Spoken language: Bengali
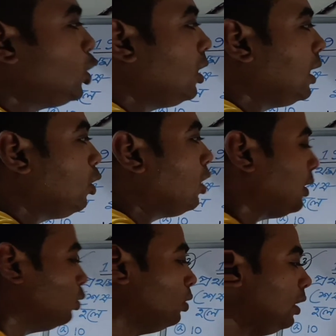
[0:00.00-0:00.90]
সংখ্যার গড়
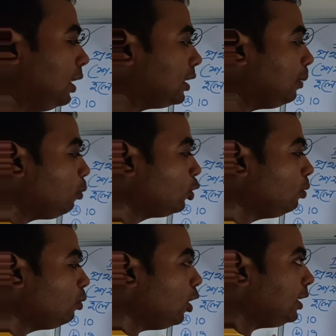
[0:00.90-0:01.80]
এত তাহলে প্রথম
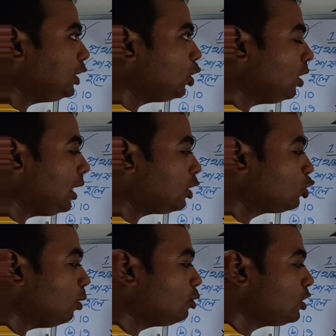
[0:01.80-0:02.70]
নয়টি সংখ্যার
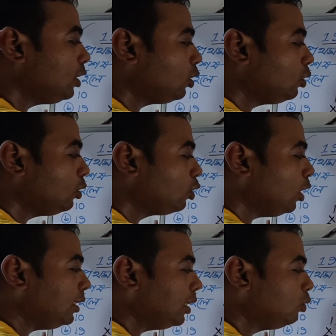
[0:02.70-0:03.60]
সমষ্টি কত
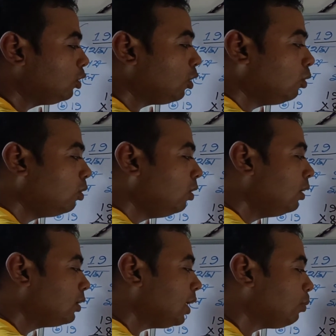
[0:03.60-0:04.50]
নয় দিয়ে গুণ করো
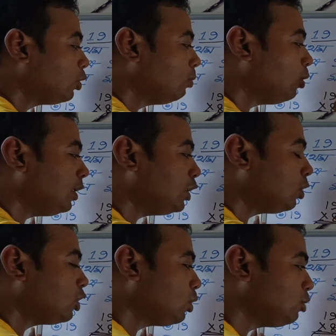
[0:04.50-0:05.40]
তাহলে প্রথম নয়টি
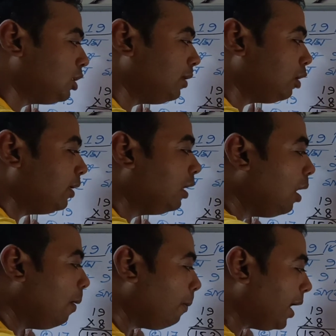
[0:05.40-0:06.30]
সংখ্যার সমষ্টি বেরোবে
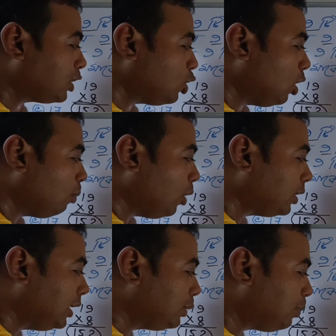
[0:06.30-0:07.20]
পাঁচ নং
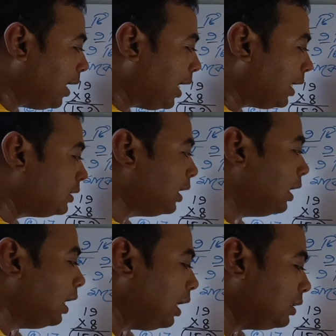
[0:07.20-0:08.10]
পঁয়তাল্লিশ পাঁচ
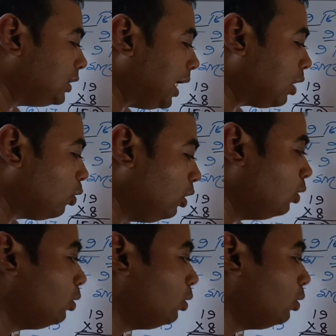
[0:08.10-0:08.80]
চার রইল